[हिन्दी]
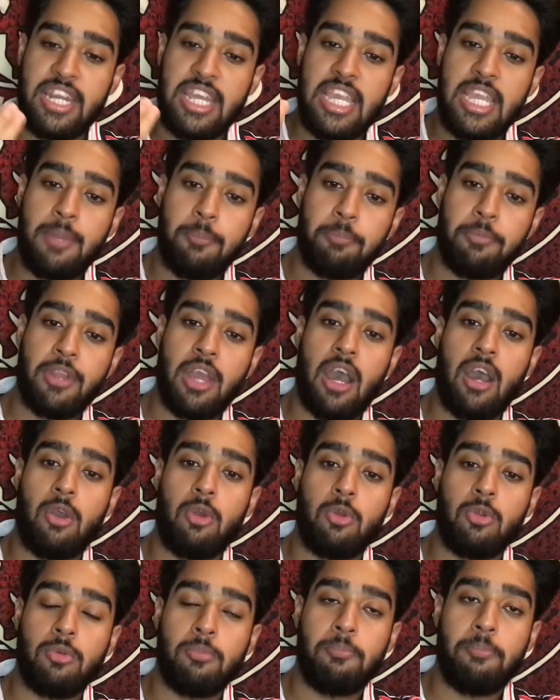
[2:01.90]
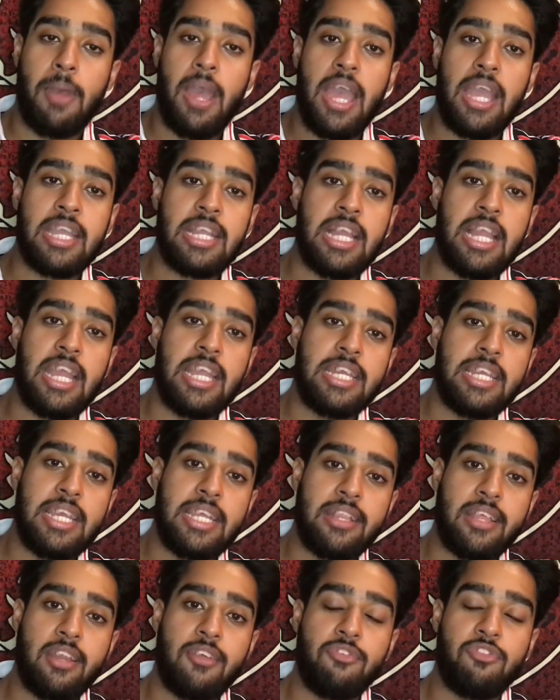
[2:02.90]
डीप डाउन बैक लाइन की
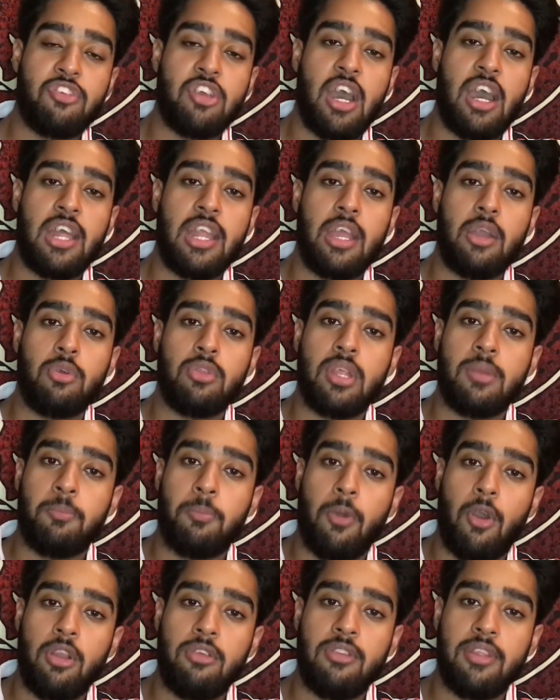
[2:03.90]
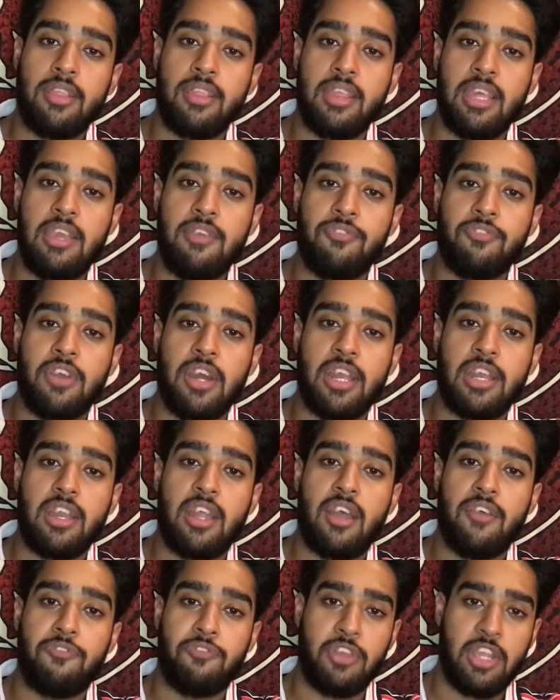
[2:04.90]
तरफ जा रहा है उधर बॉल रिसीव
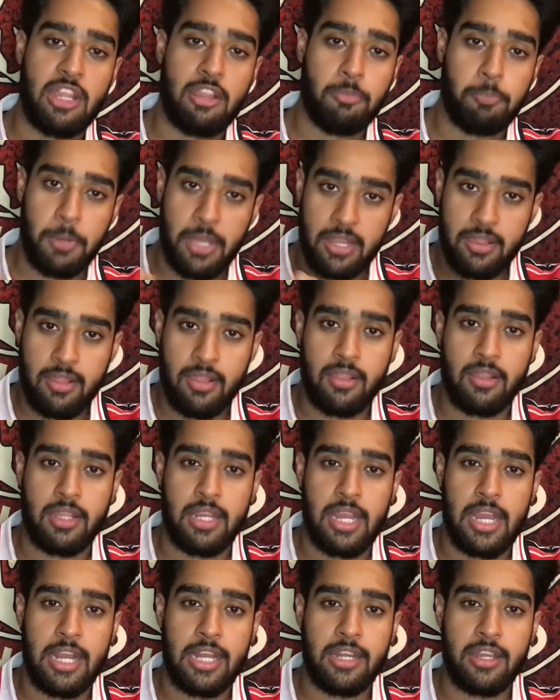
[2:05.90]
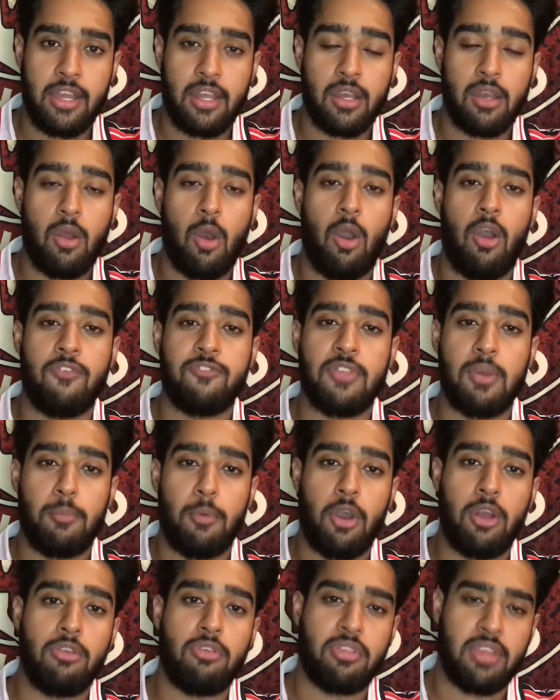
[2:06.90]
करना फ्री स्पेसेस क्रिएट करना ऑफ द
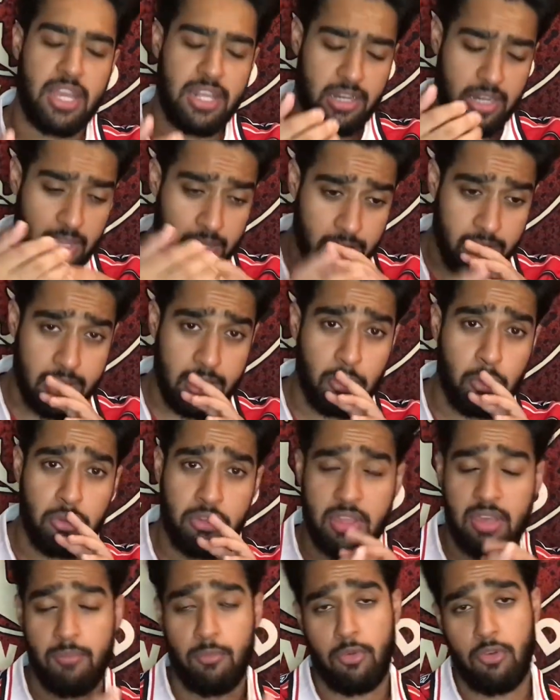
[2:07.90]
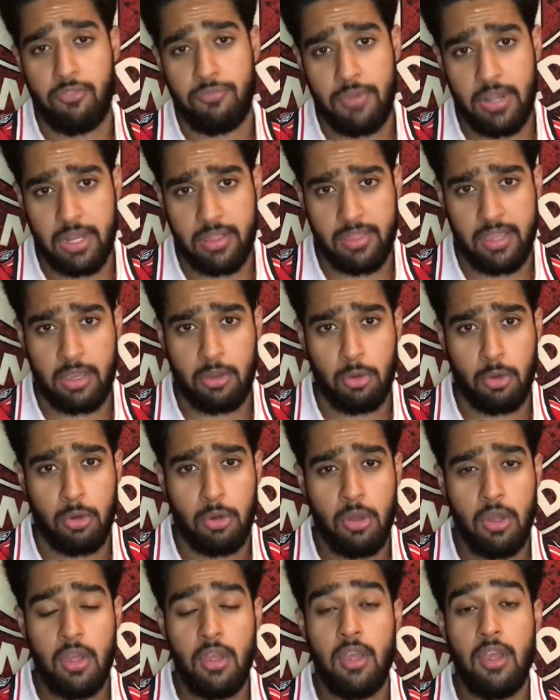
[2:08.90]
बॉल उसके रन देखो उसकी मूवमेंट्स देखो
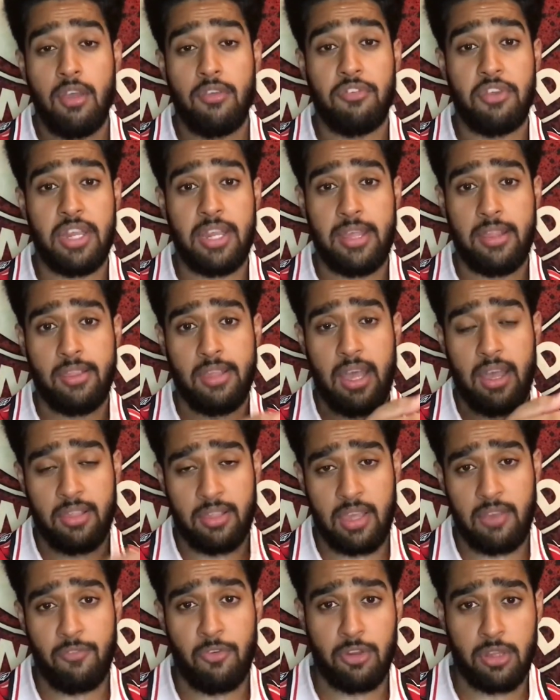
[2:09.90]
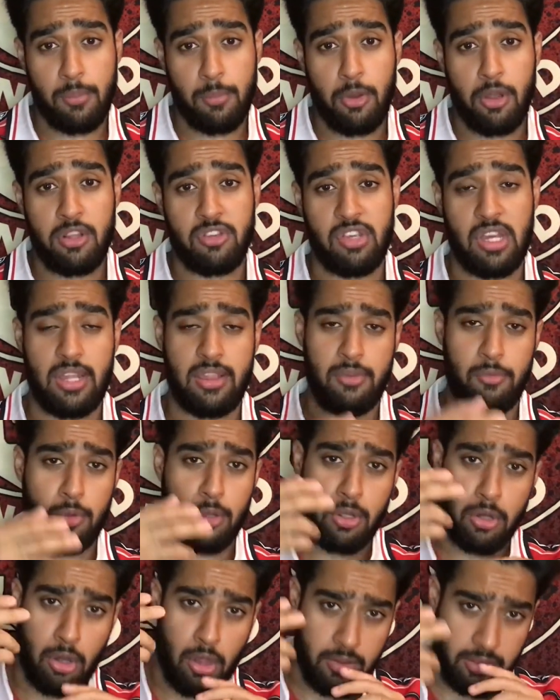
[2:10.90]
वेर ही इज आस्किंग फॉर द बॉल जहाँ से वो
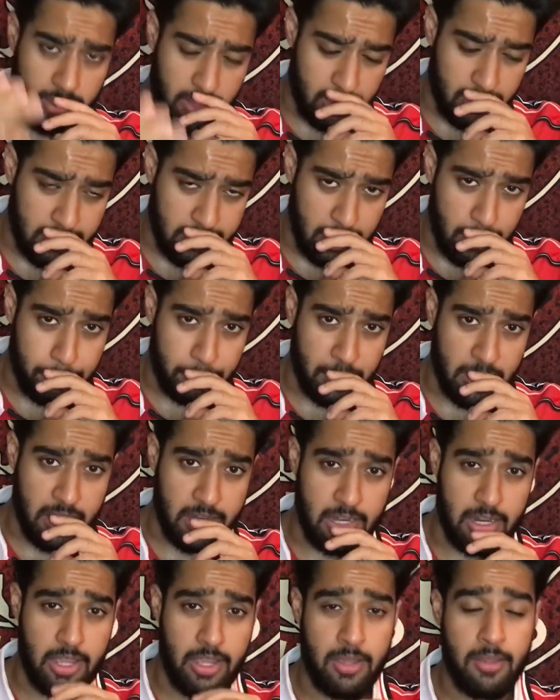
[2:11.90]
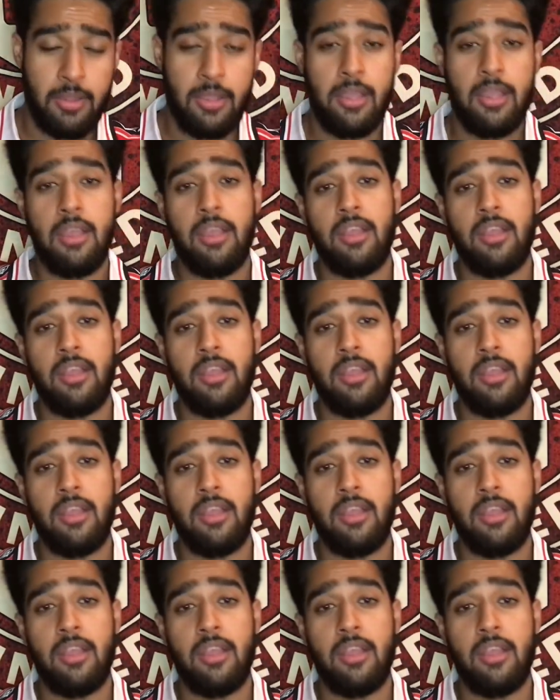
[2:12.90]
क्रॉसेस अटेम्प्ट कर रहा है